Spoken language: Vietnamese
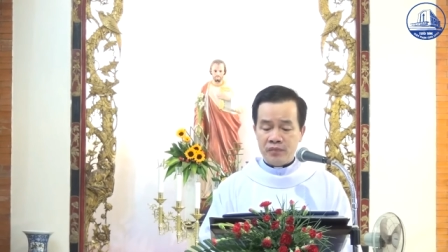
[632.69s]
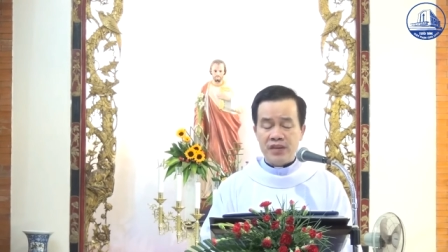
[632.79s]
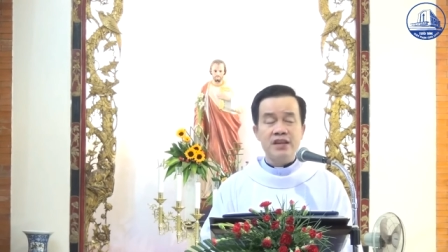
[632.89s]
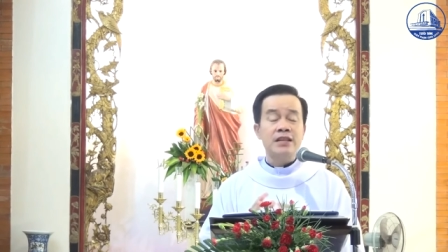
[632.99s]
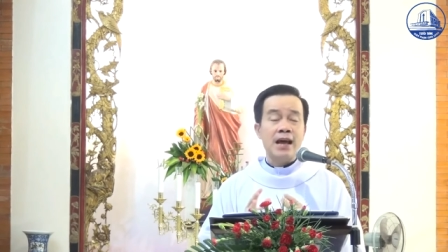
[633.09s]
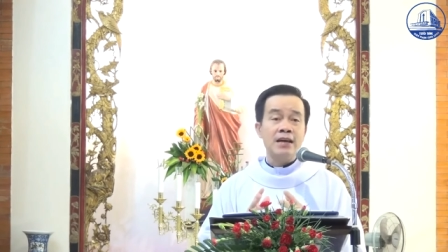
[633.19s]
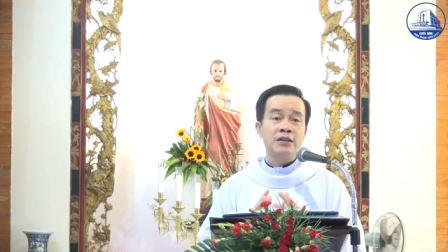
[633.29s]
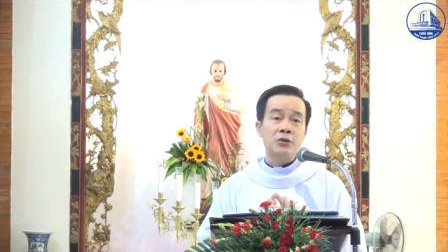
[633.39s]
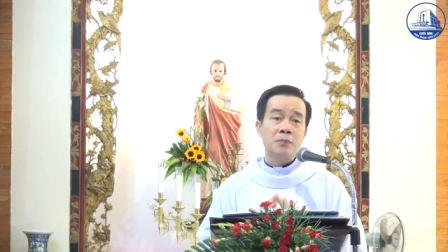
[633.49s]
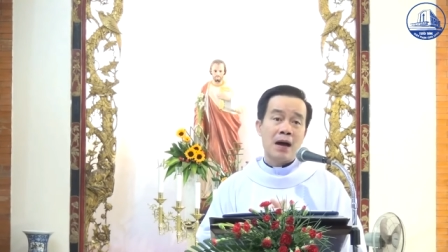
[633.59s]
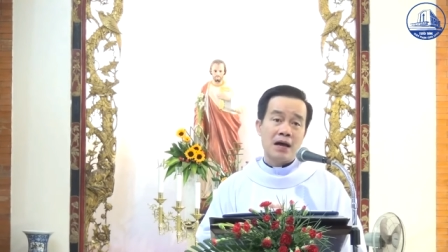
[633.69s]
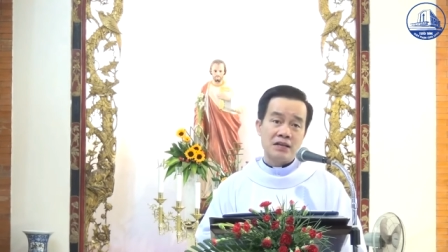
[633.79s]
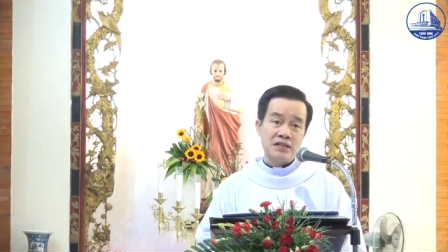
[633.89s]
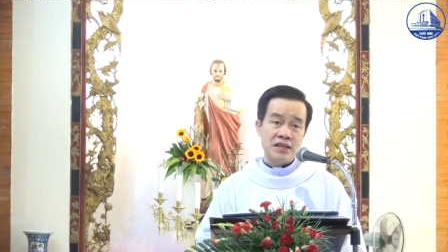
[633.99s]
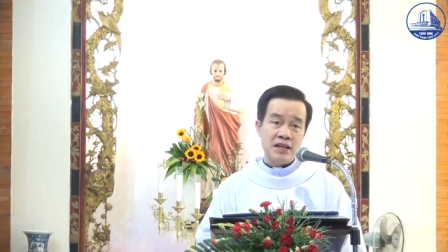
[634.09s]
Như thế thưa ông
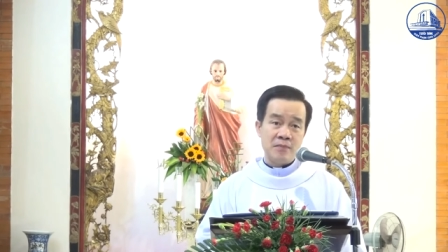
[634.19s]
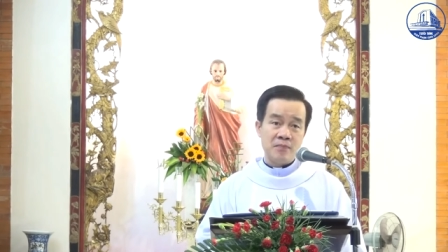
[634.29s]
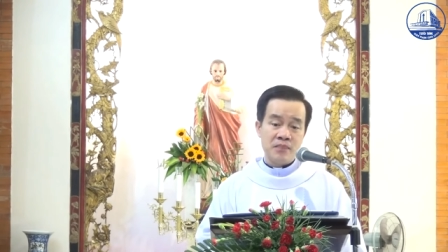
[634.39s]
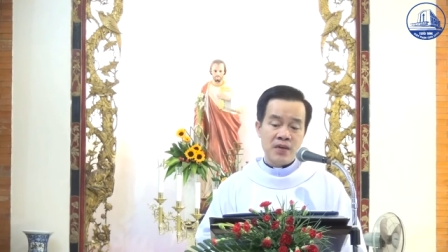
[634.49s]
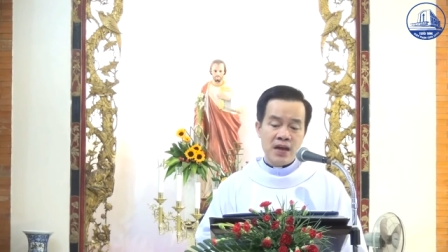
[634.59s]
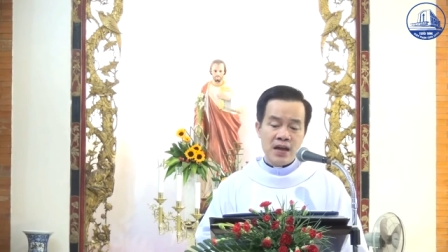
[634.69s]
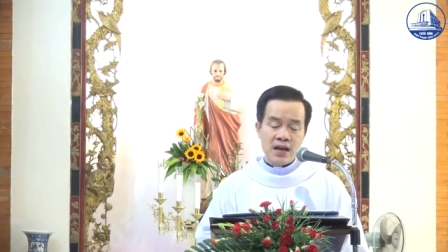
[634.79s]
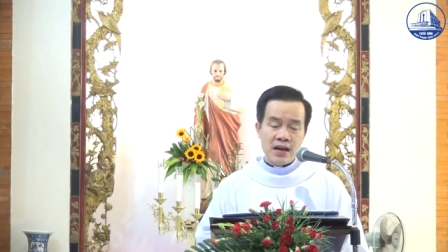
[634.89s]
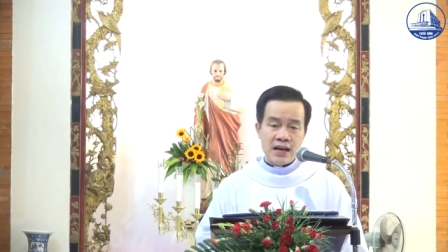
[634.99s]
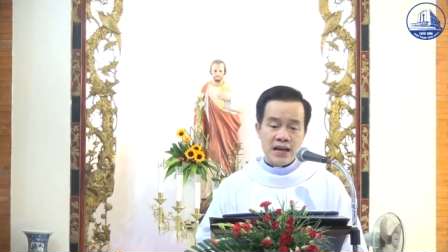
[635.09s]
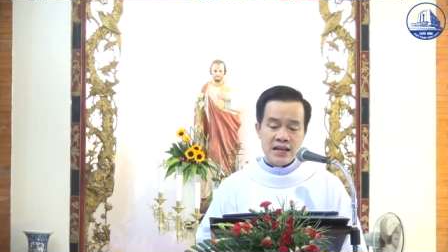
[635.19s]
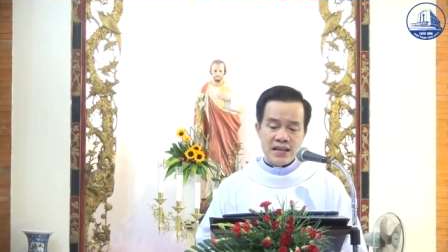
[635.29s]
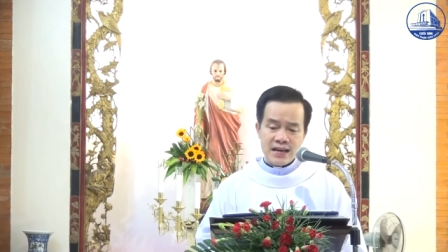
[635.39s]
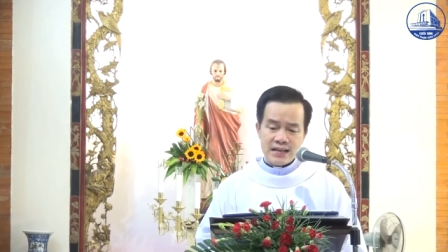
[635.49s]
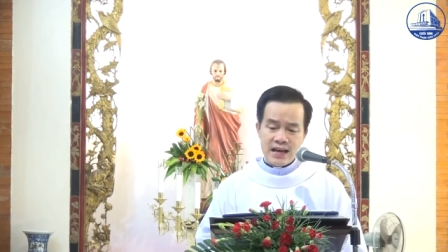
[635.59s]
bạn chị em, khi
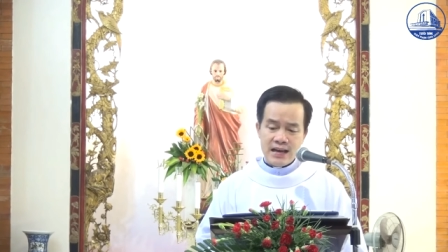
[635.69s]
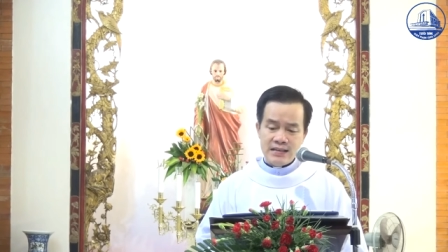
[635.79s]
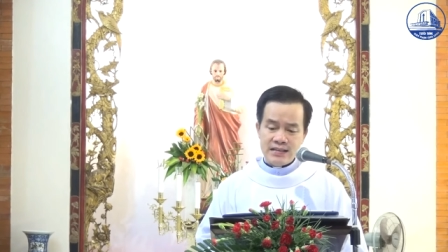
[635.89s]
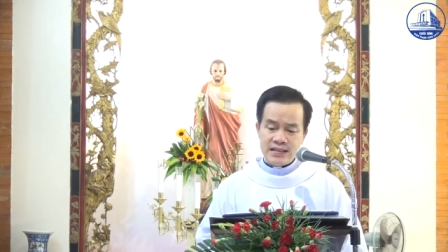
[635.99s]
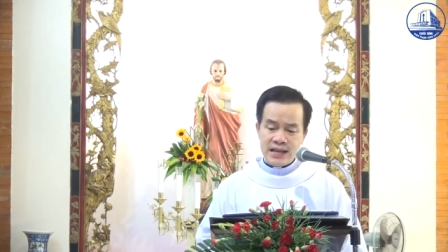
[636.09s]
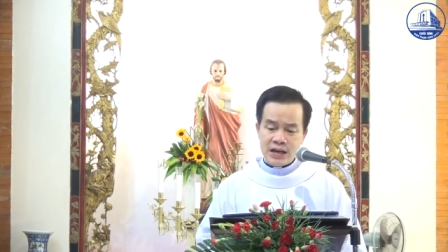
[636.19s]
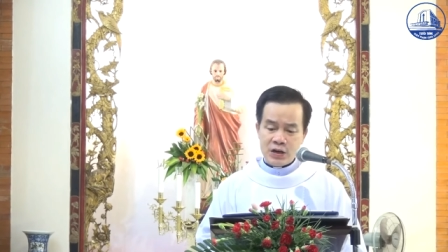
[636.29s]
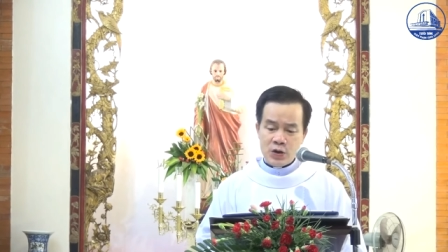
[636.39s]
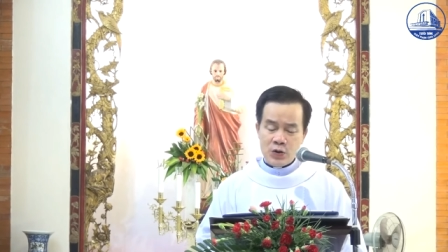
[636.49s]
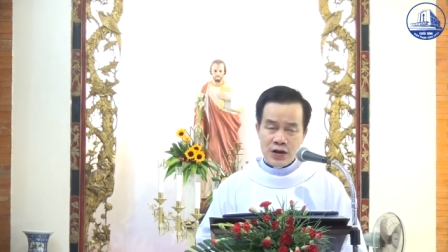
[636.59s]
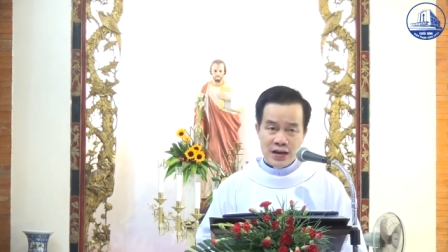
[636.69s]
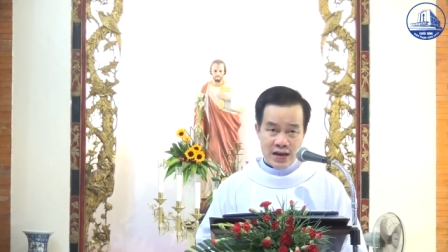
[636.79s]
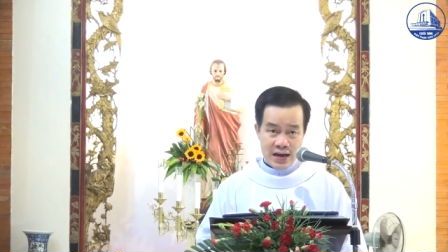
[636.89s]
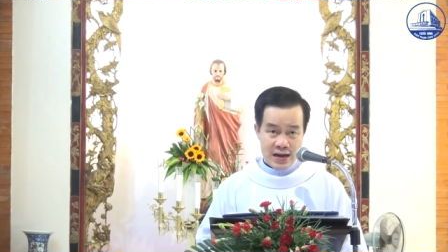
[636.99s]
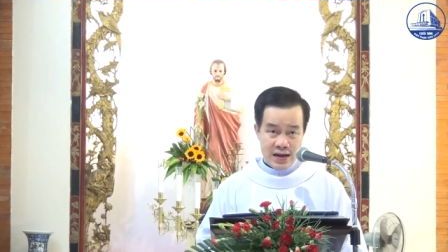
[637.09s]
nhắc đến
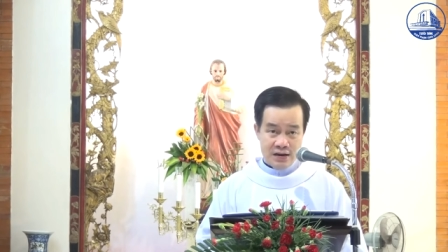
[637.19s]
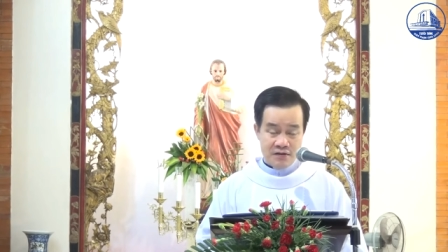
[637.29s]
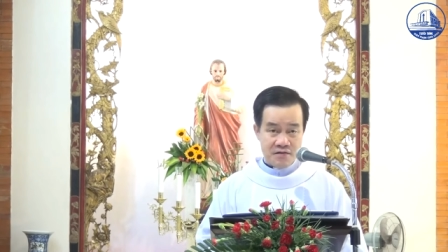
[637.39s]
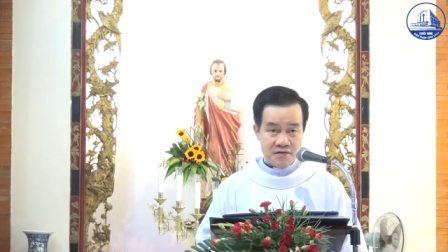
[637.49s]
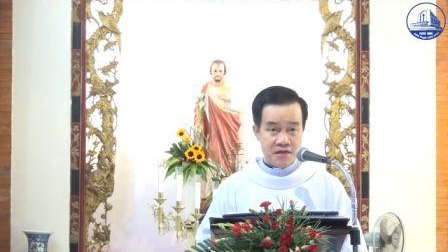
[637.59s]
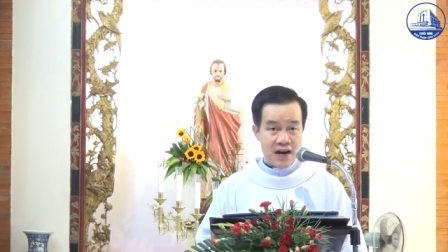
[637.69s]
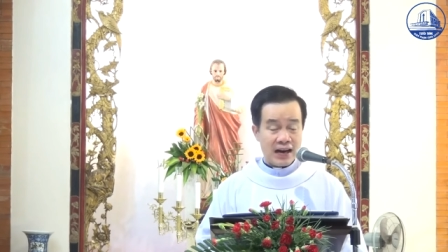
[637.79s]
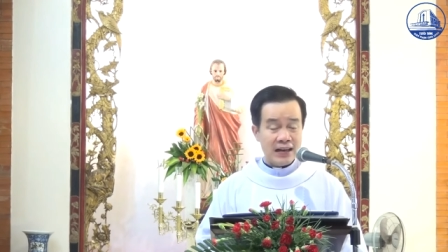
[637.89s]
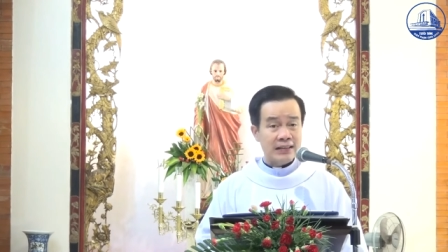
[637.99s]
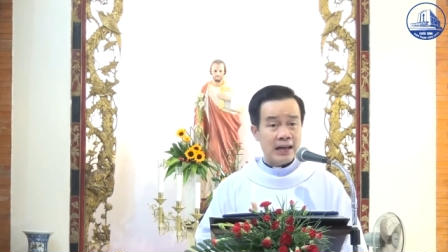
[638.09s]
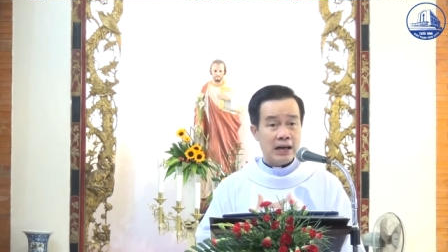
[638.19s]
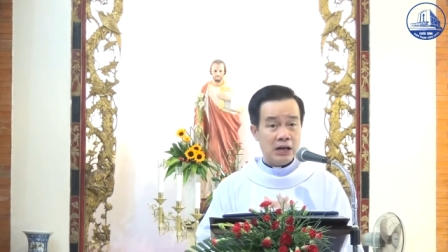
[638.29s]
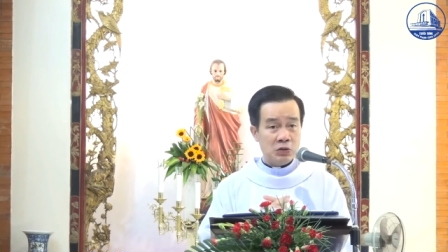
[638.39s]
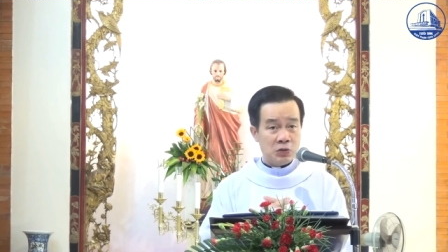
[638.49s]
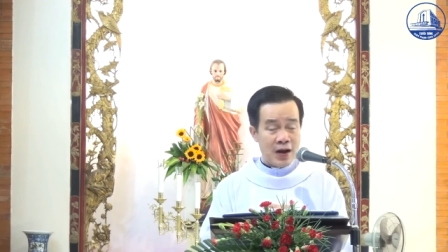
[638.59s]
Zeconia và cái thời
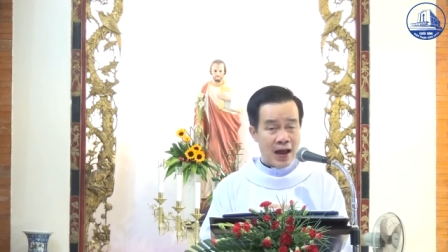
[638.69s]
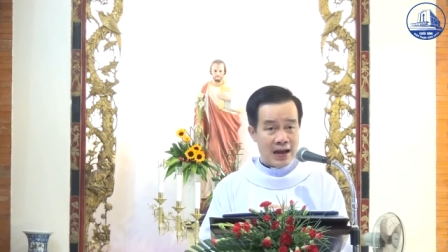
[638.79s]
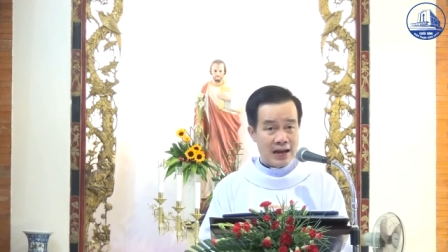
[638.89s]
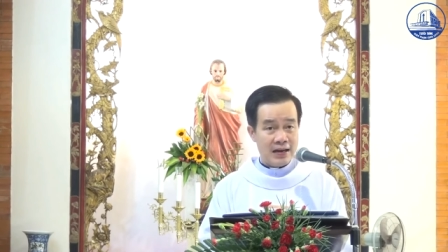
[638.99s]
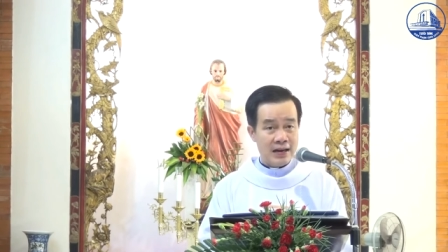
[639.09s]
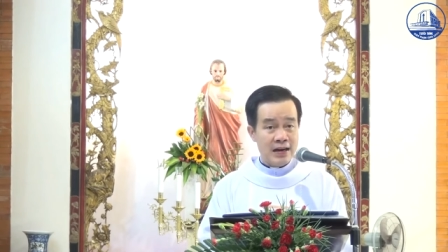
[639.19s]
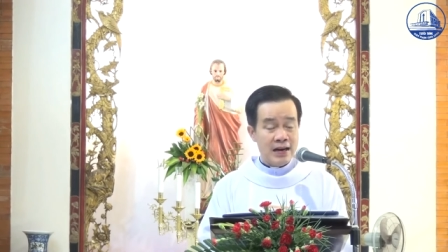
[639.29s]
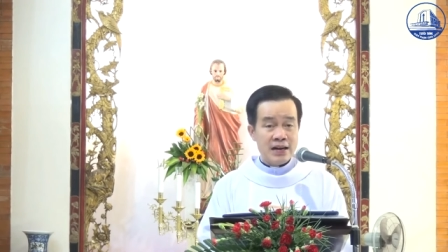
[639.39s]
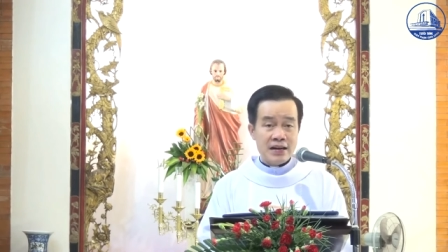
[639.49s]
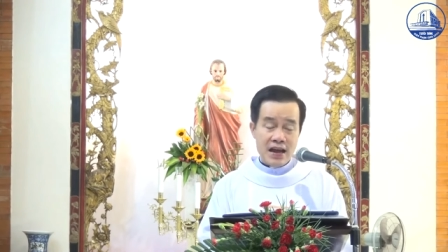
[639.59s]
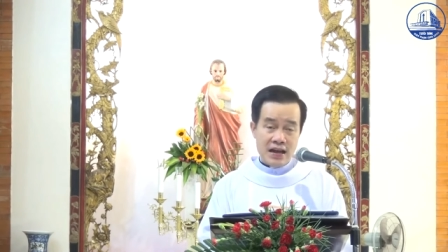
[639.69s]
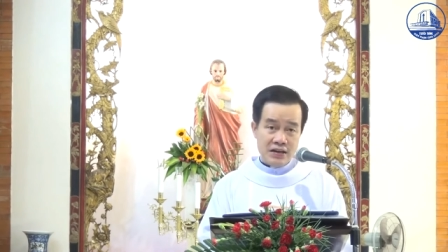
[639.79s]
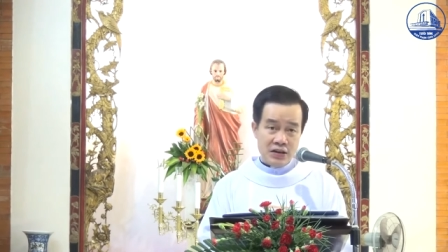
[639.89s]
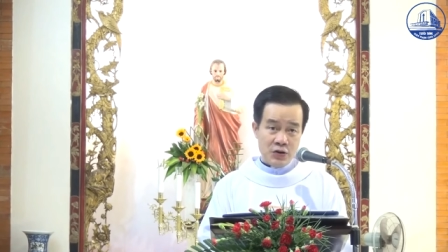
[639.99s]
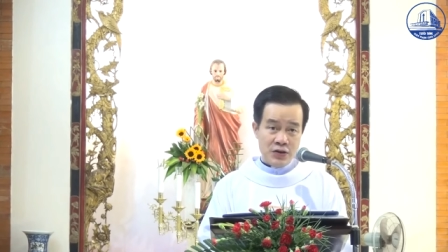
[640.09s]
lưu đày để
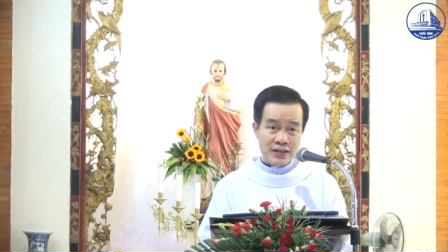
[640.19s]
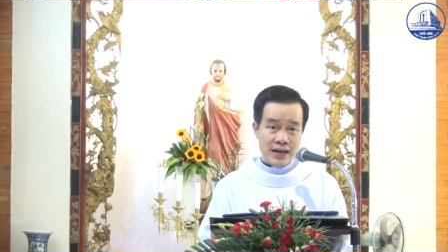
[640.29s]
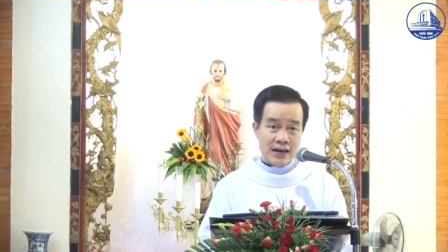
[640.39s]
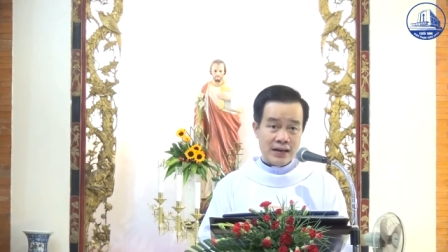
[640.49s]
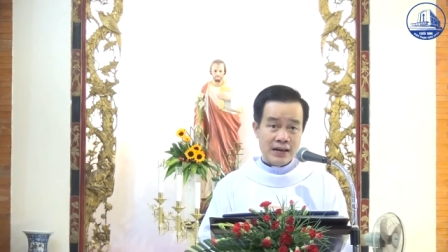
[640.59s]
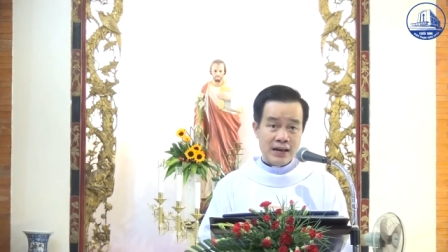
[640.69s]
nói rằng